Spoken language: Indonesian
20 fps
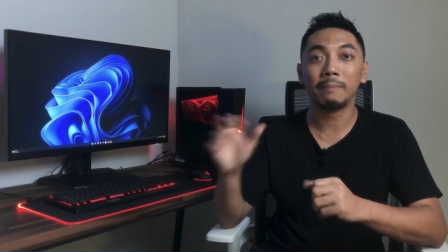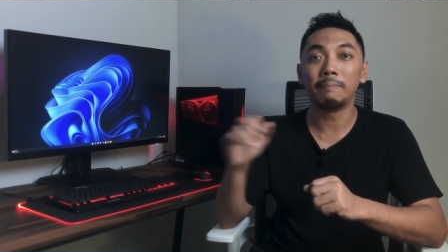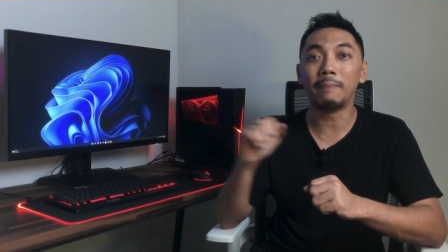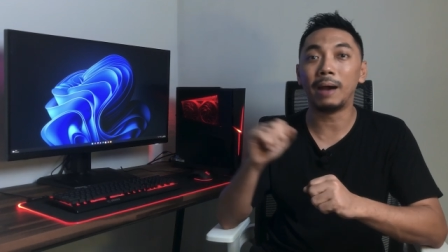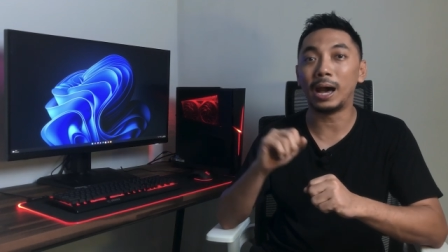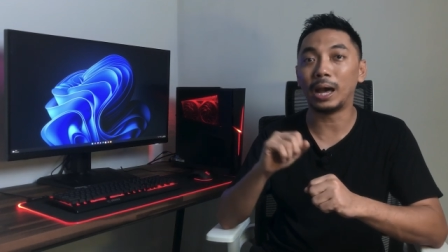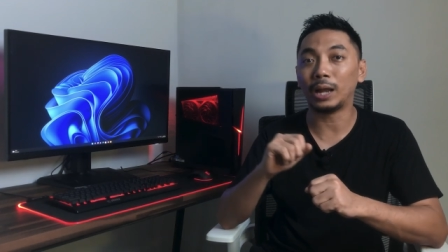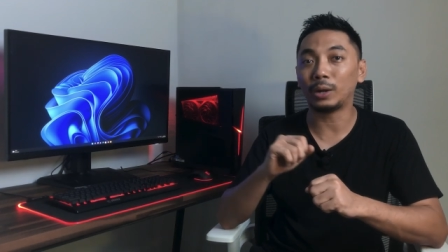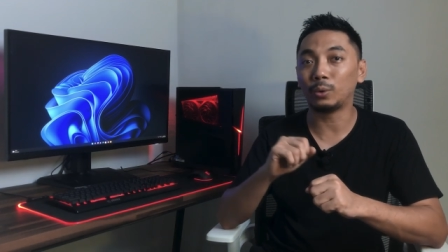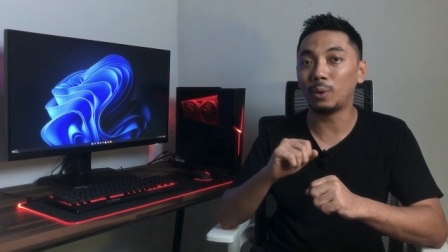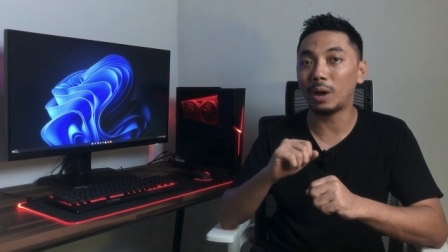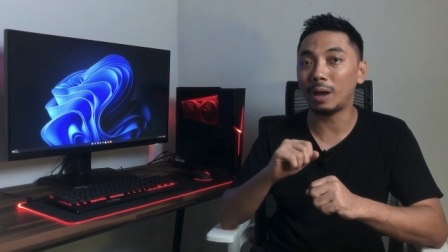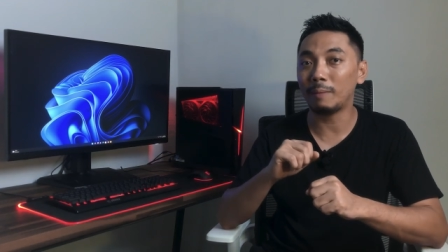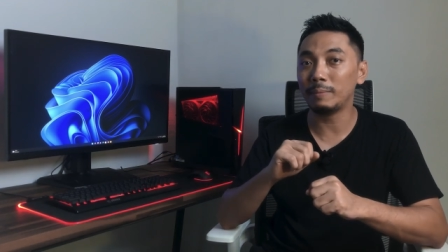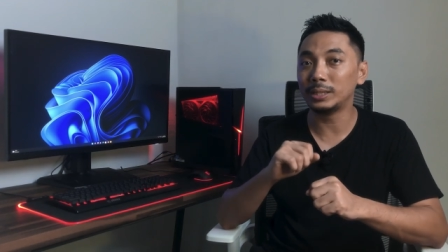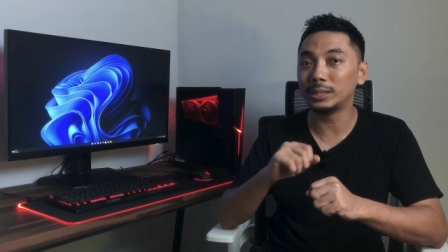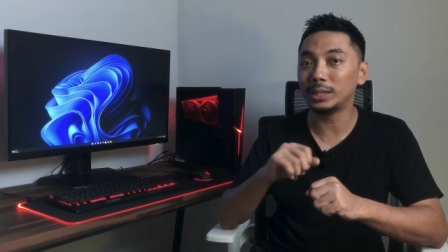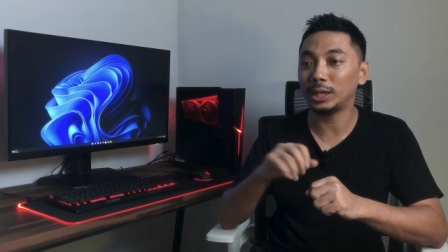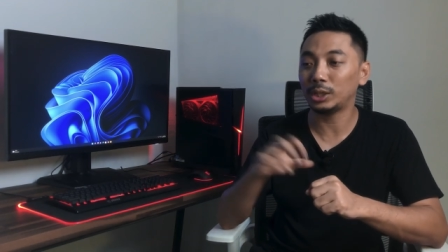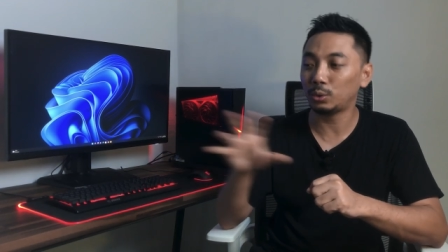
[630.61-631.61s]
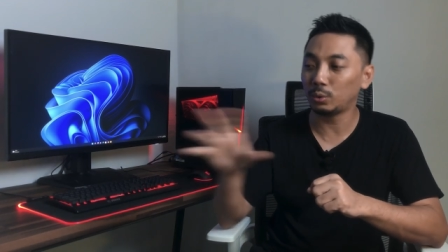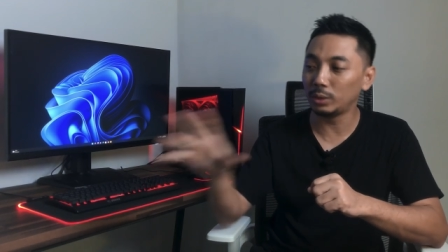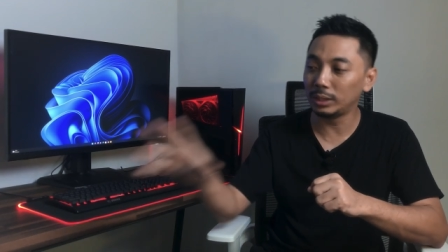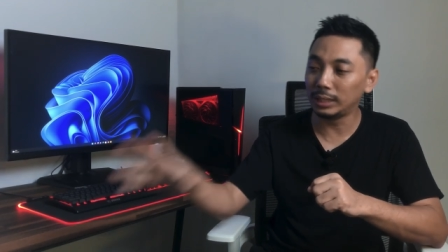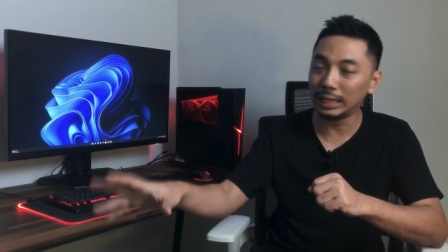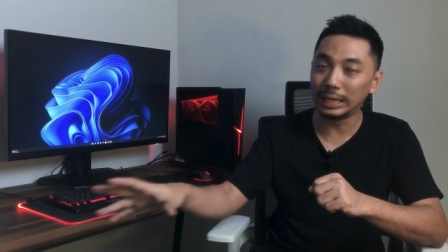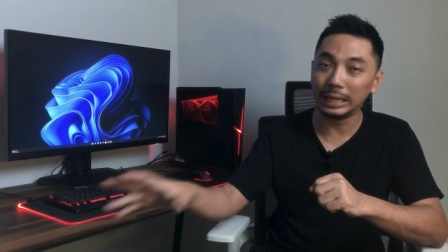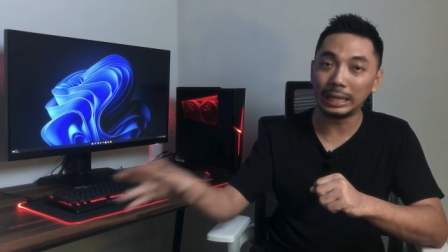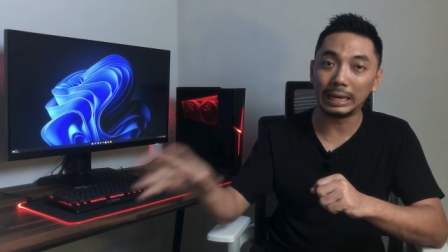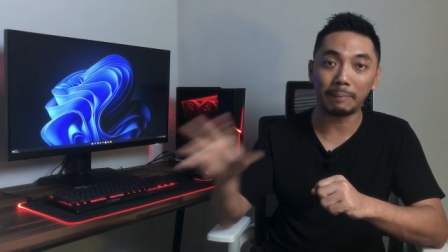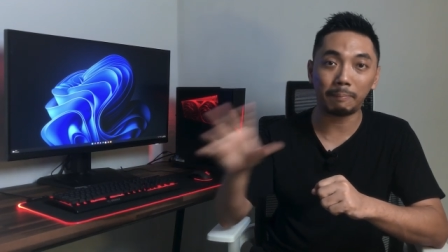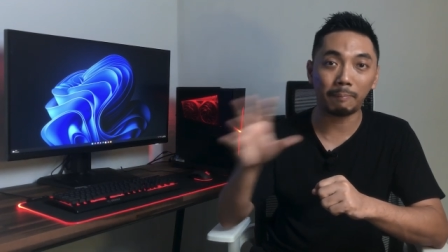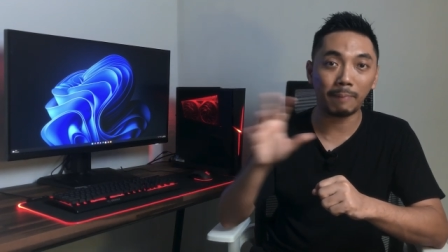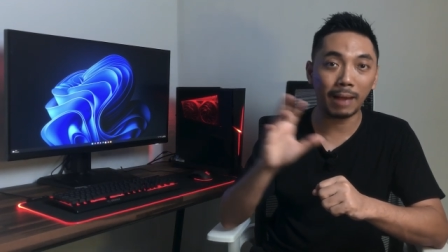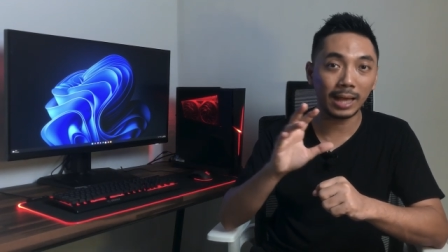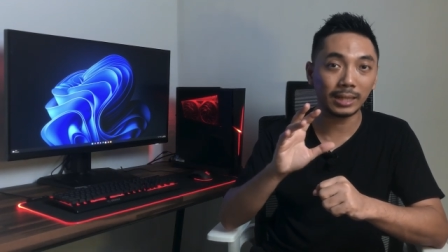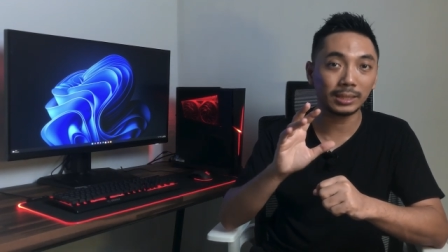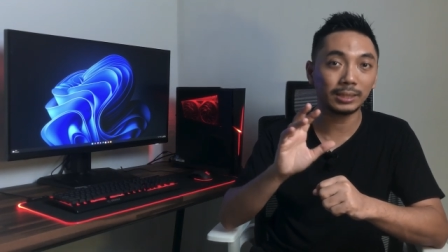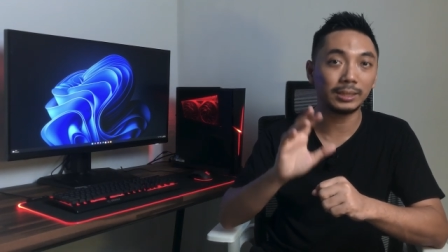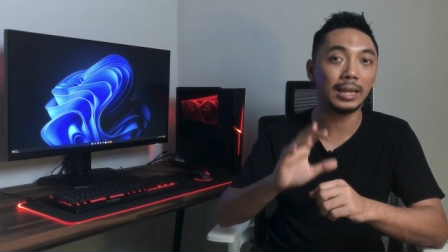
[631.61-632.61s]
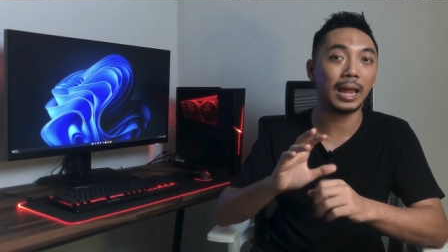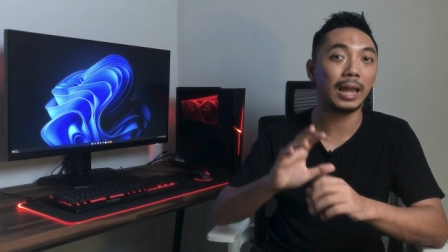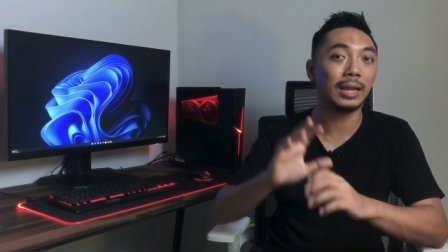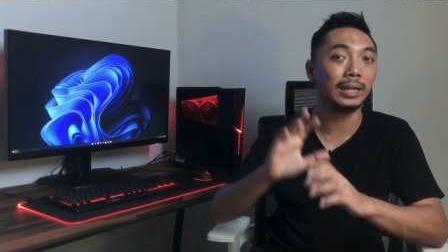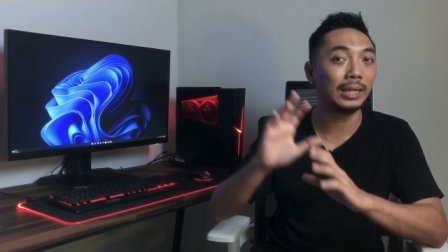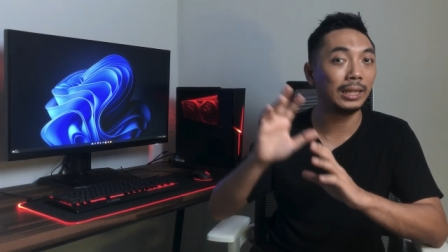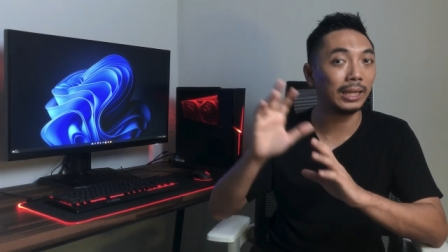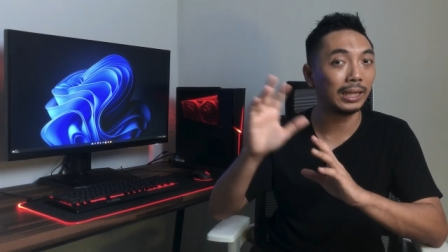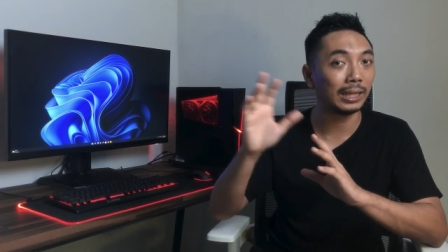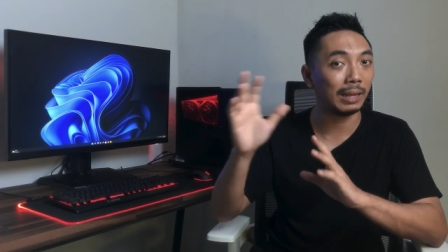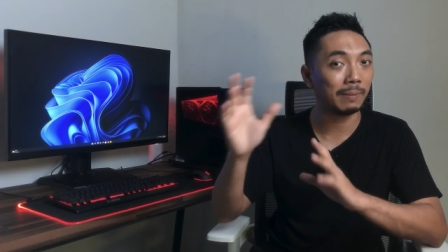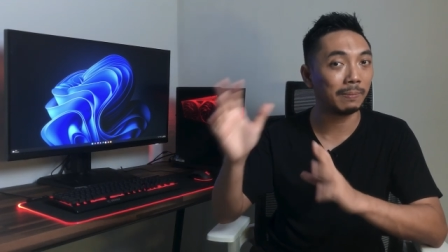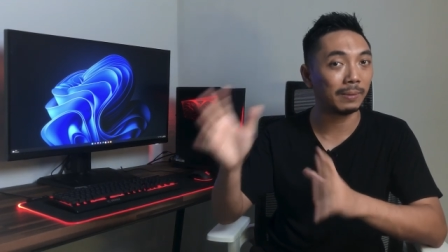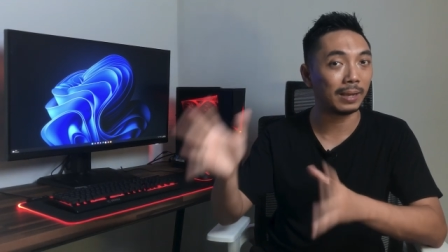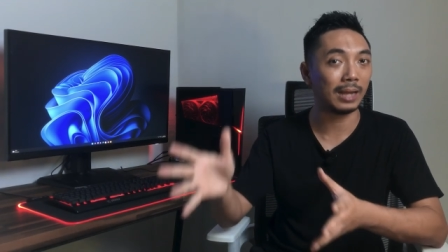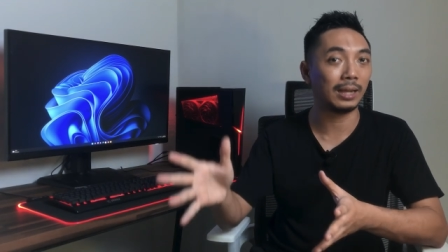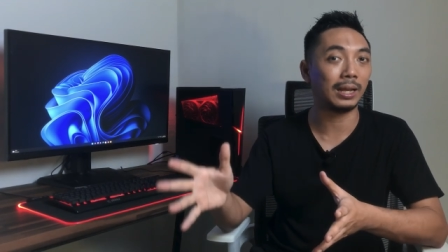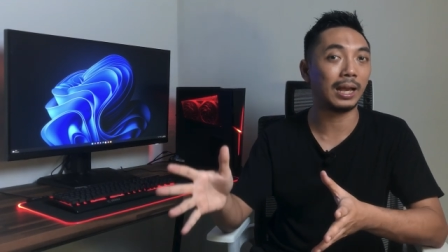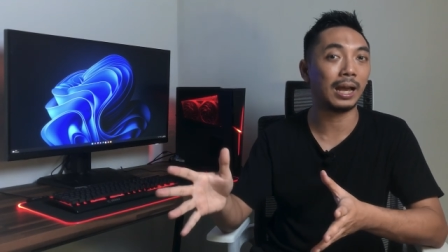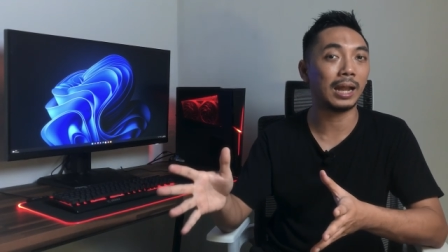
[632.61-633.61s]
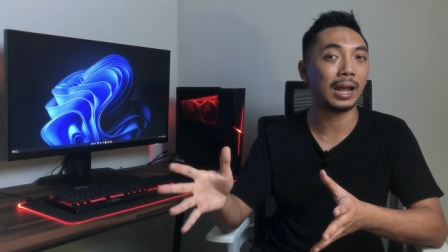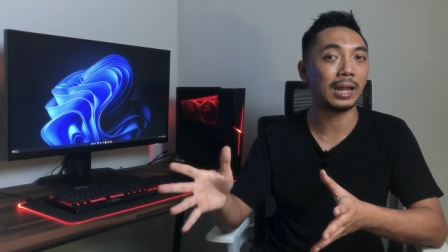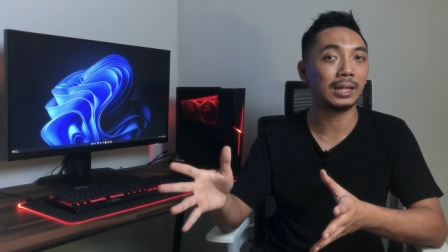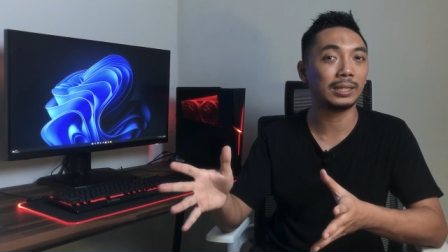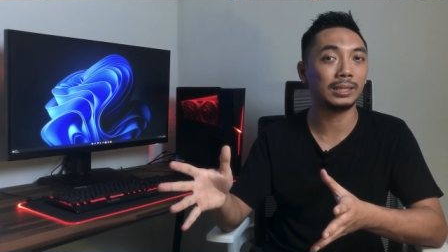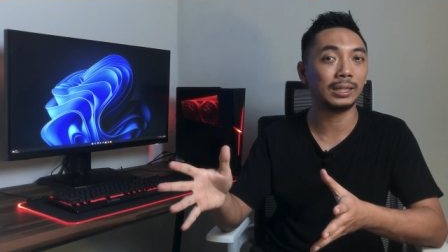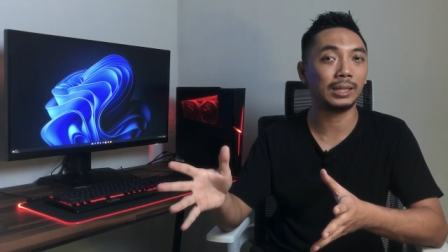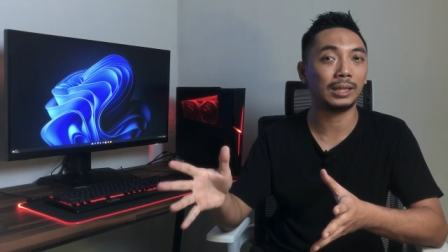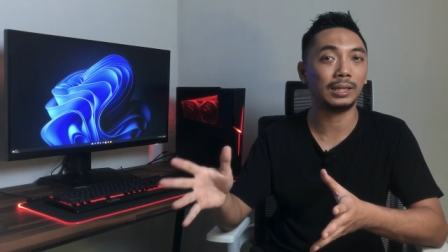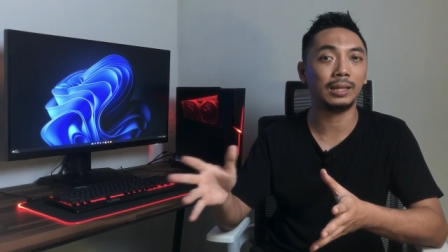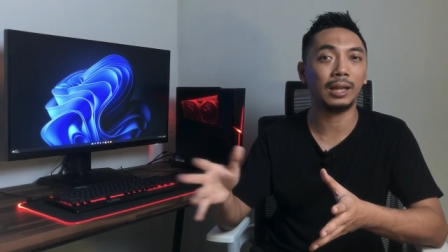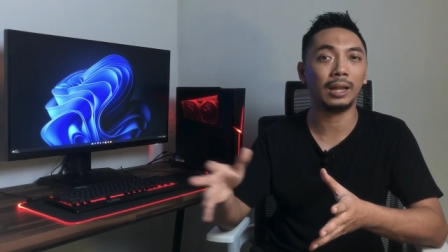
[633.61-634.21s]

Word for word: baru habis itu dilepas dan diklaimkan garansi.